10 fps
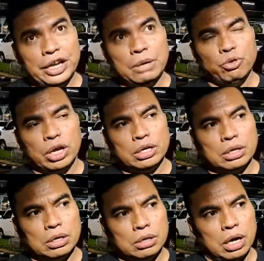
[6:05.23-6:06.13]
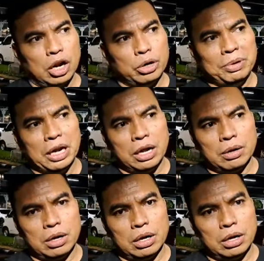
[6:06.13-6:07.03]
ini mungkin kalau
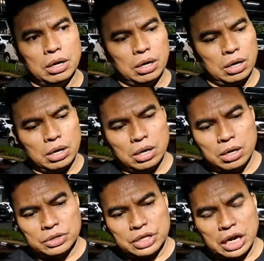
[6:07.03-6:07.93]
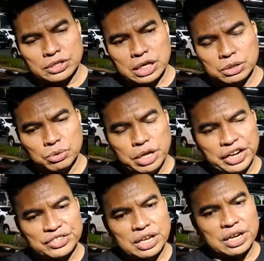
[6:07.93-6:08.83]
dibilang uh, salah satu
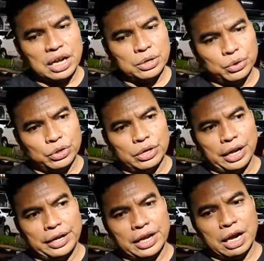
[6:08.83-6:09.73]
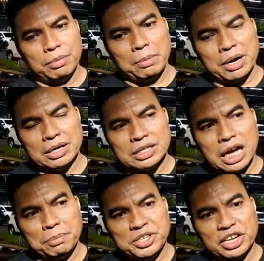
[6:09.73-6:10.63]
dari insan dangdut yang memang
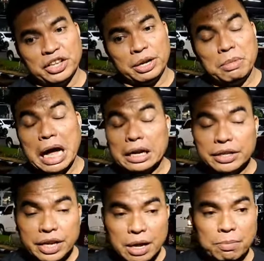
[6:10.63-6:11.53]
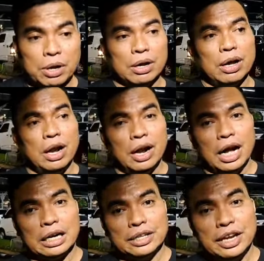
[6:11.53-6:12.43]
sangat bisa diterima artinya apa?
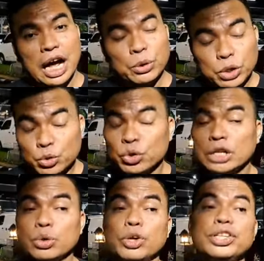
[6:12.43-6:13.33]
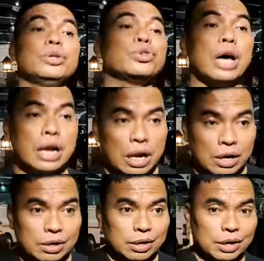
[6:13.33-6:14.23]
Artinya dangdut itu sudah seluas itu sekarang,
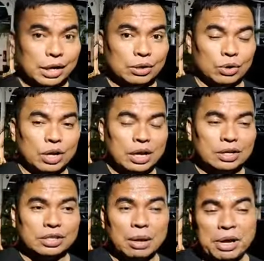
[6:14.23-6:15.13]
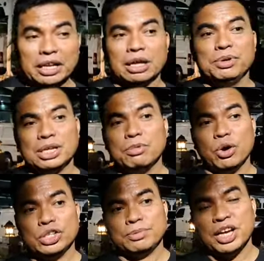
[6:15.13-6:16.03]
gitu loh. Selama kita bisa
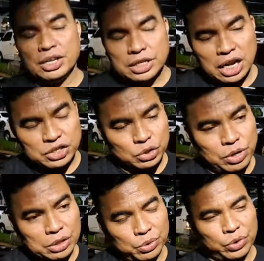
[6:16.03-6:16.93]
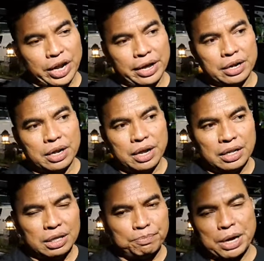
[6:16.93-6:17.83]
mengkonsep segala, segala sesuatu itu dengan
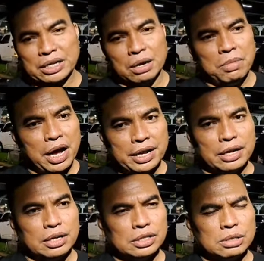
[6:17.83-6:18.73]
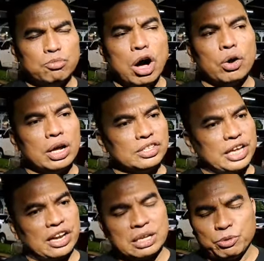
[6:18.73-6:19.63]
tepat dan baik, semua orang
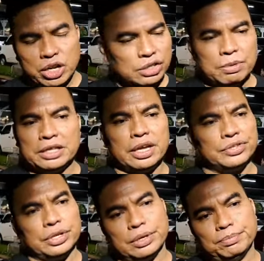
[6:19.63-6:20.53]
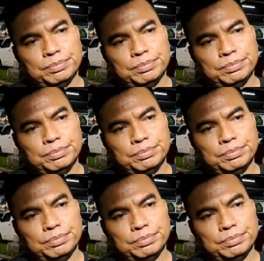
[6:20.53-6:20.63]
saya rasa punya kesempatan sih.